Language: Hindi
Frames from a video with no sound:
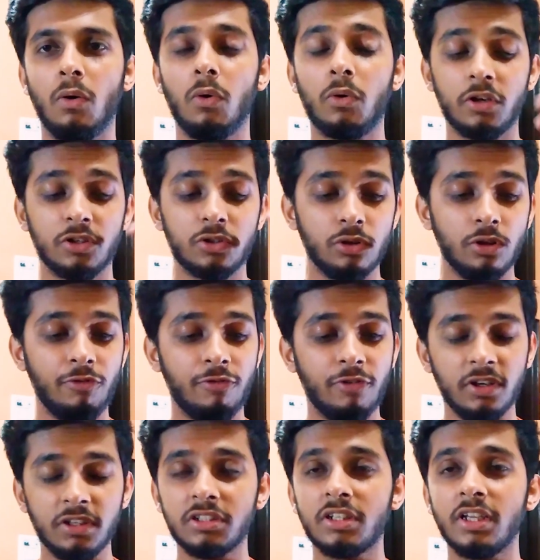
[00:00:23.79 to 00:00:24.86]
ओके सो द
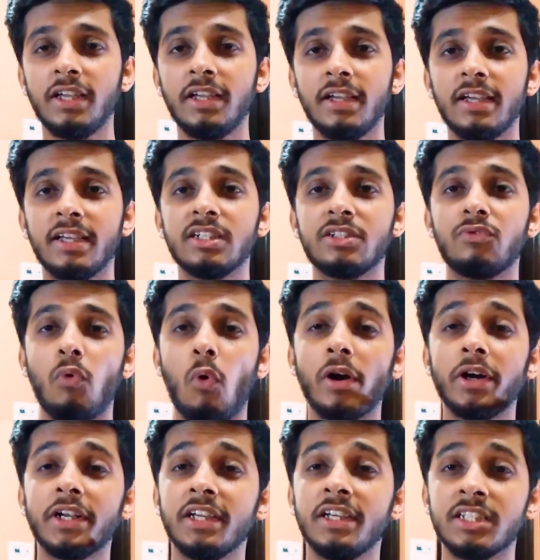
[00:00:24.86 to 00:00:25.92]
फर्स्ट थिंग इज़
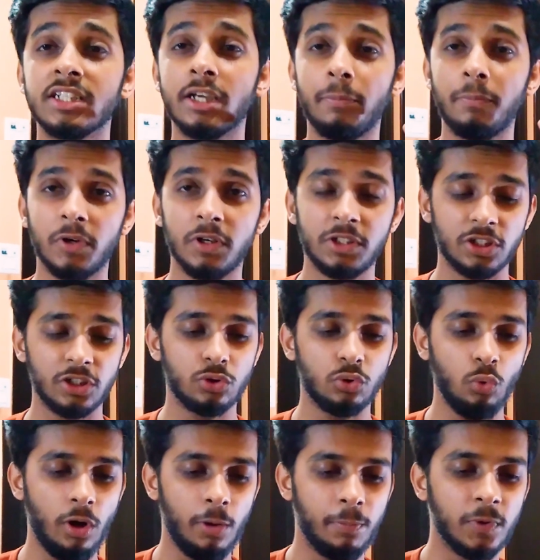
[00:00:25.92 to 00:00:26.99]
व्हाट इज़ अपर्चर सो
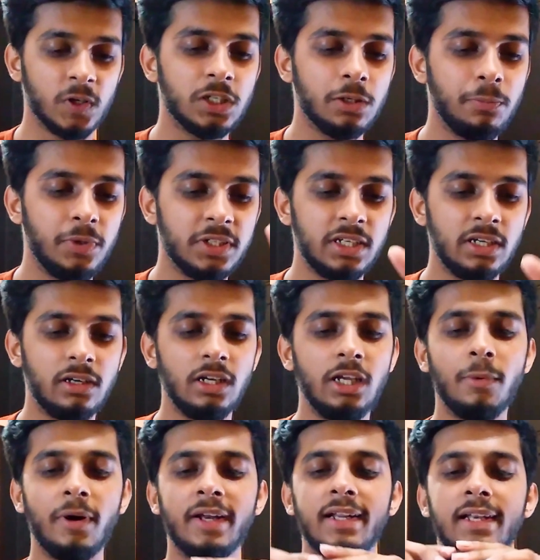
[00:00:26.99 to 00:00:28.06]
अपर्चर बेसिकली
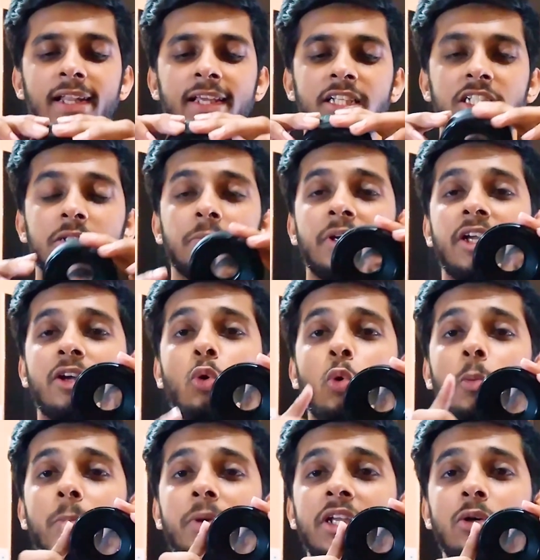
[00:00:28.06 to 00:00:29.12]
हमारे लेंस में एक
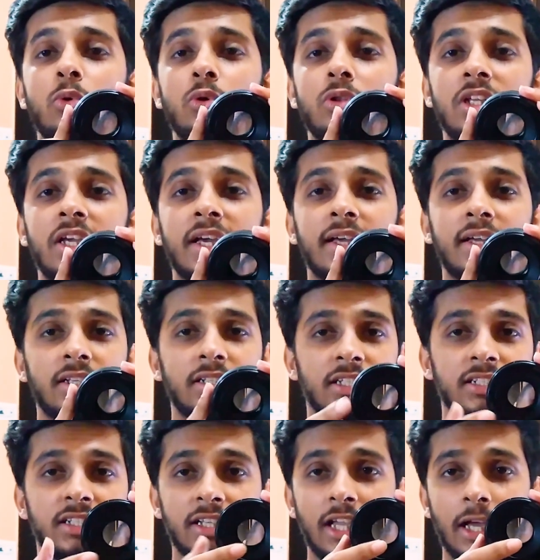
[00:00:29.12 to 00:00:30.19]
ओपनिंग होती है
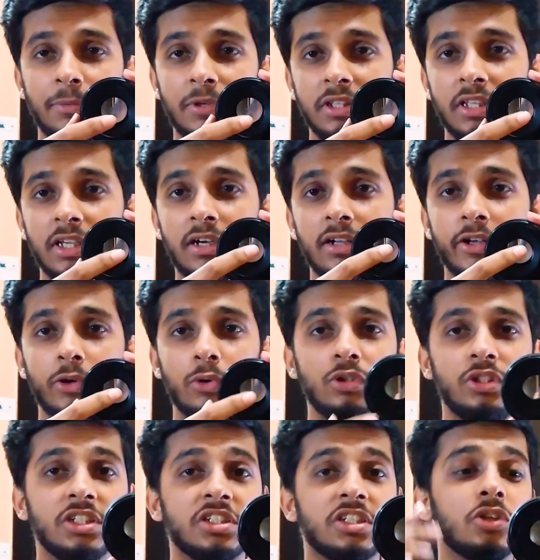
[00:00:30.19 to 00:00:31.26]
जैसा कि आप ये देख रहे हो
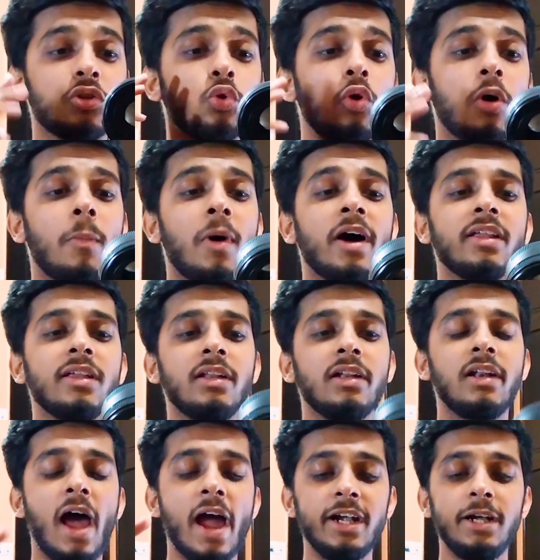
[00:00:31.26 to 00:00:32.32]
जिसके थ्रू हमारी
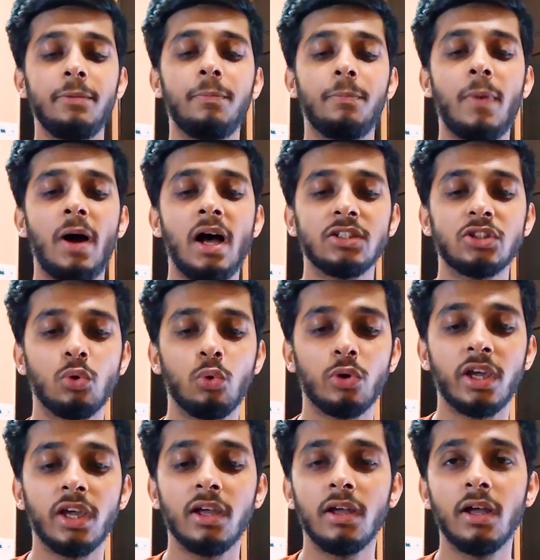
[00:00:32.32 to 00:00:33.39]
लाइट पास
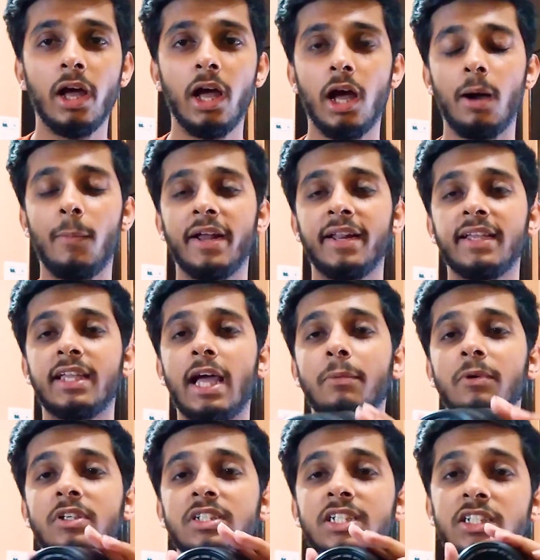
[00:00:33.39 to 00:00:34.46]
होके हमारे
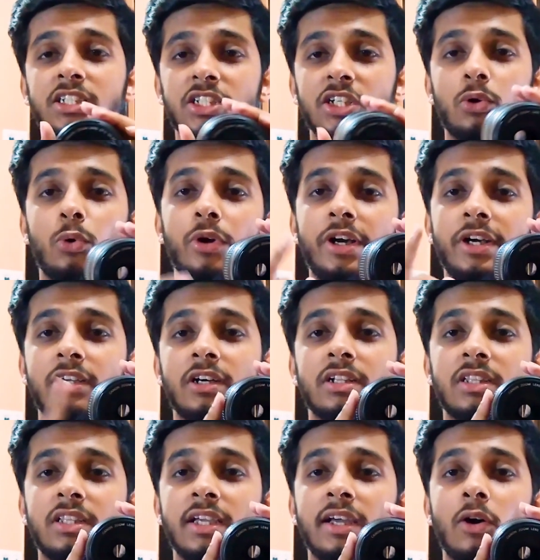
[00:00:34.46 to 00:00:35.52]
कैमरा सेंसर को हिट
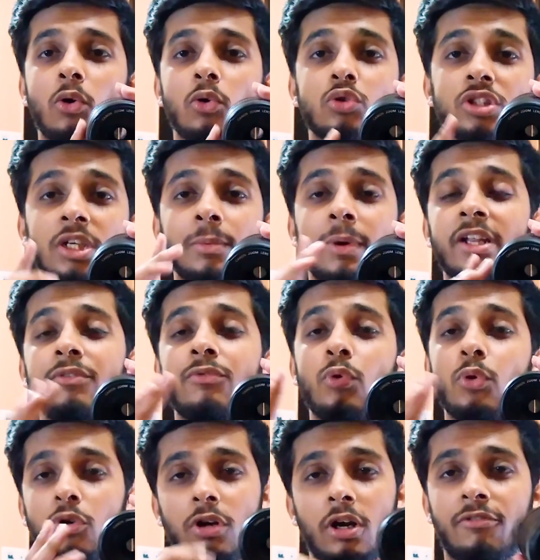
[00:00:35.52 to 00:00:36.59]
करती है और उससे हमारी
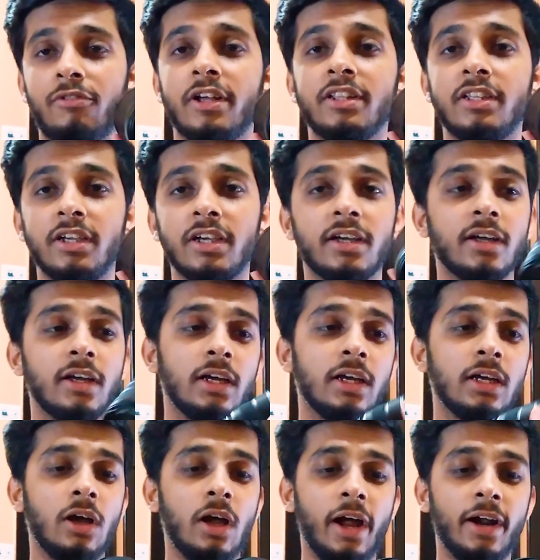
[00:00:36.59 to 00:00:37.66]
फ़ोटोग्राफ आती है
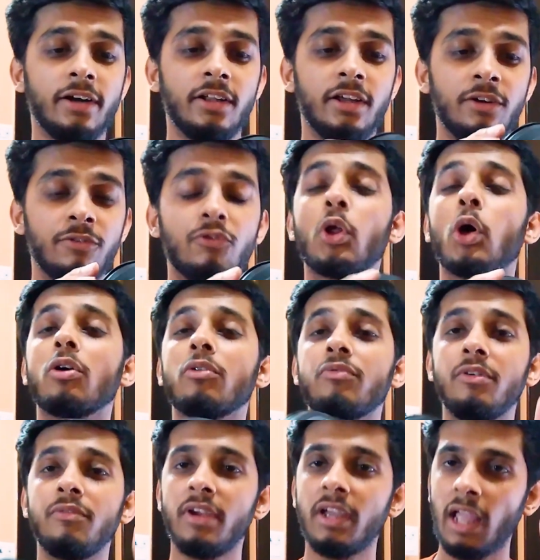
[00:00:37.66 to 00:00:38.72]
एंड इन
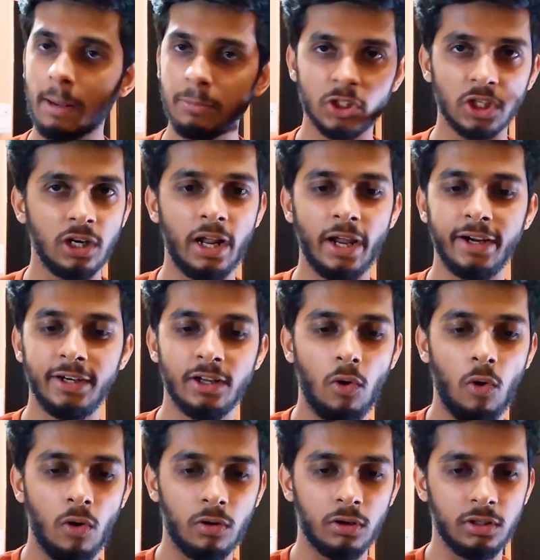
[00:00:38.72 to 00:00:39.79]
फोटोग्राफी वे कैप्चर लाइट
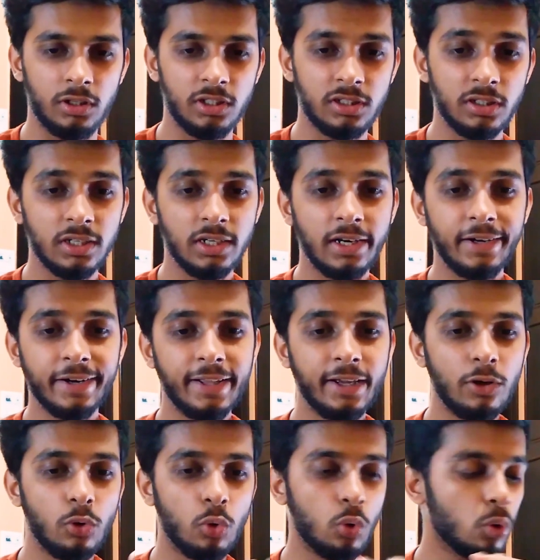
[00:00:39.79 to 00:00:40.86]
और इसी रिलेटेड
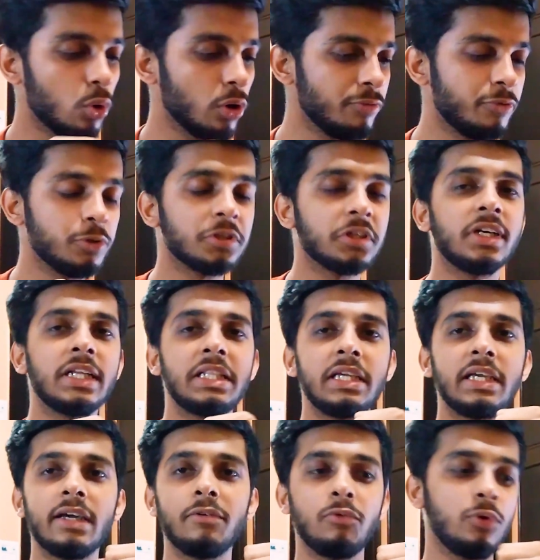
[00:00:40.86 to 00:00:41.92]
एक लोगों को कन्फ्यूजन रहती
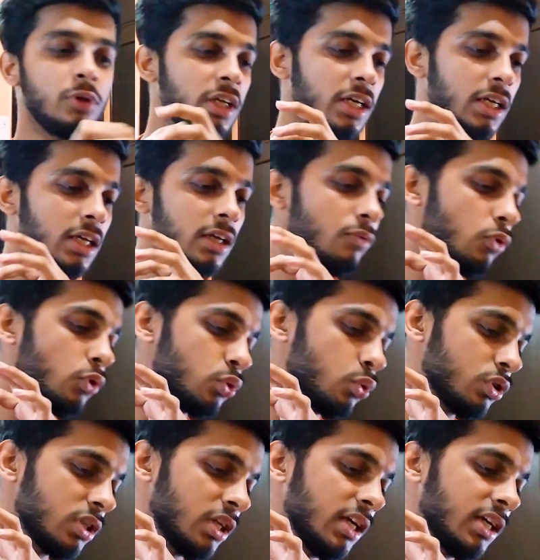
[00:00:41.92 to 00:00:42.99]
है वो ये कि वो
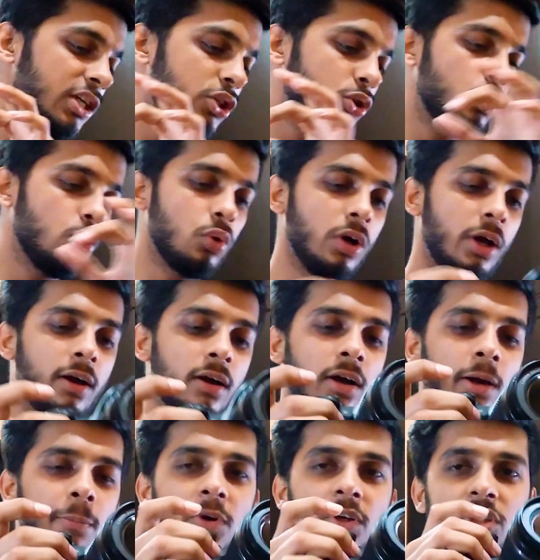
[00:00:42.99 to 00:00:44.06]
सोचते हैं कि जो
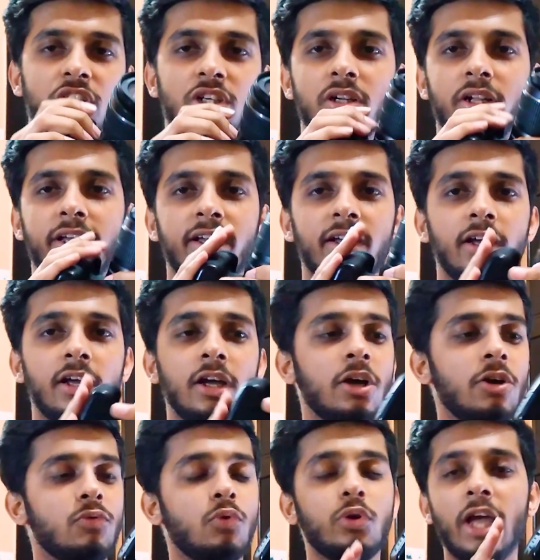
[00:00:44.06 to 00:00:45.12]
अपर्चर है
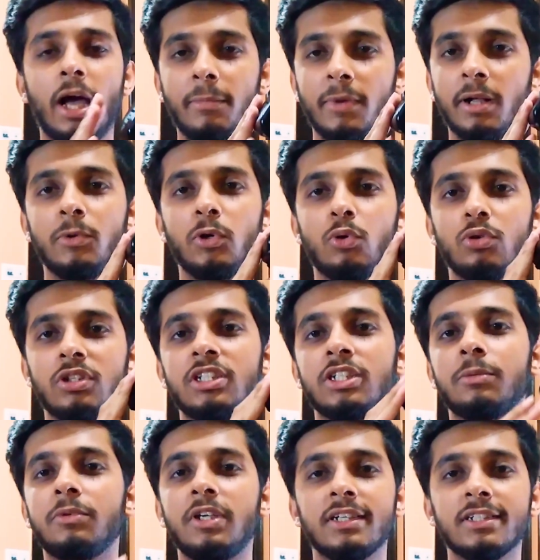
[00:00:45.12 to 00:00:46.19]
वो कैमरा में होते हैं
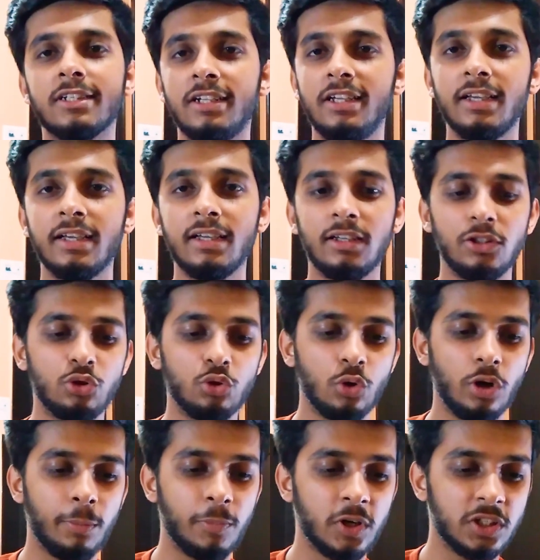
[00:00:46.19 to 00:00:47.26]
जबकि ऐसा नहीं है जो
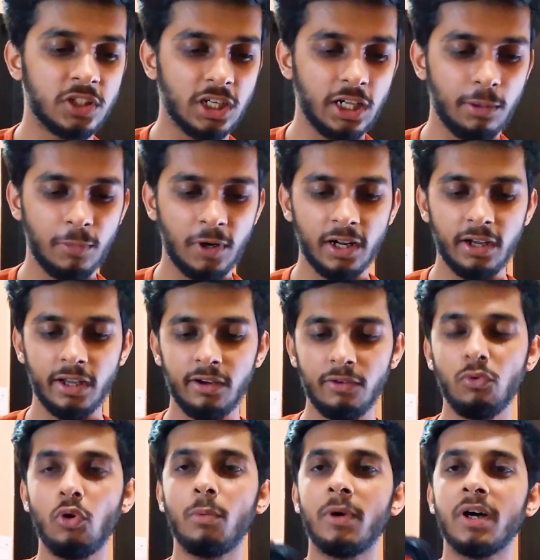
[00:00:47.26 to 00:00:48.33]
अपर्चर है हमारा है
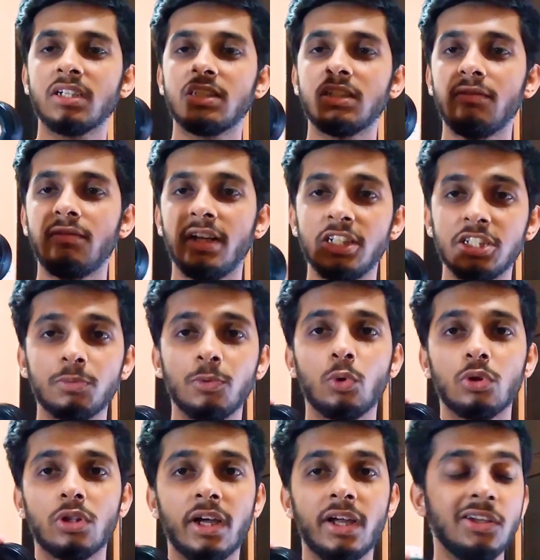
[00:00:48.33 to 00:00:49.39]
वो हमारा सिर्फ लेंस में
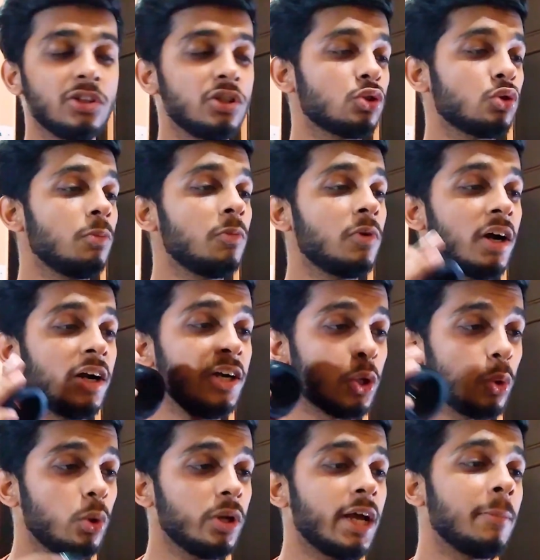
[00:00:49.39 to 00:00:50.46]
होता है जिसको हम
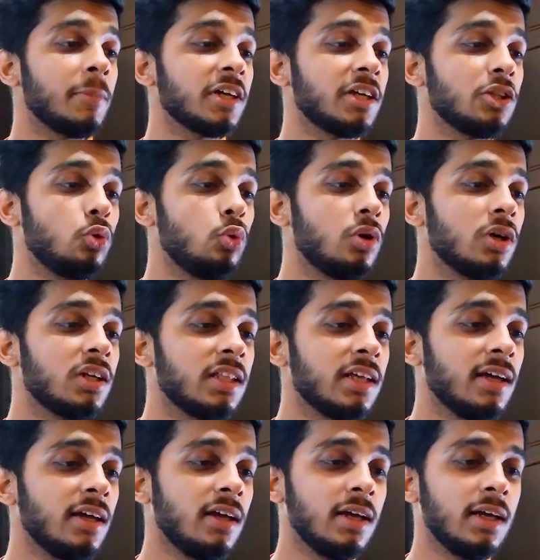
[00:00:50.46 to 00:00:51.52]
कंट्रोल कैमरा के थ्रू करते
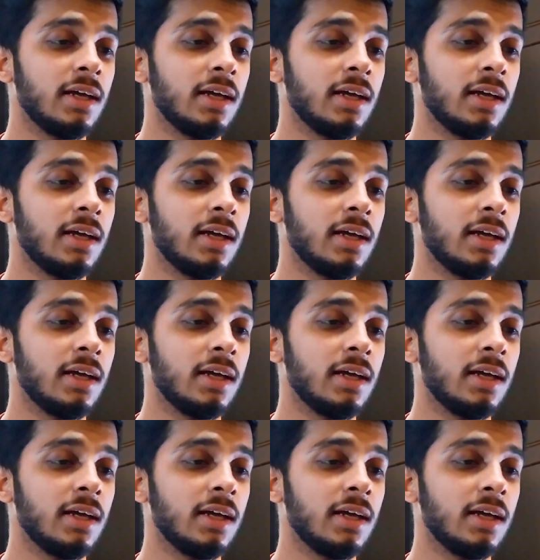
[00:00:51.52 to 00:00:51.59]
हैं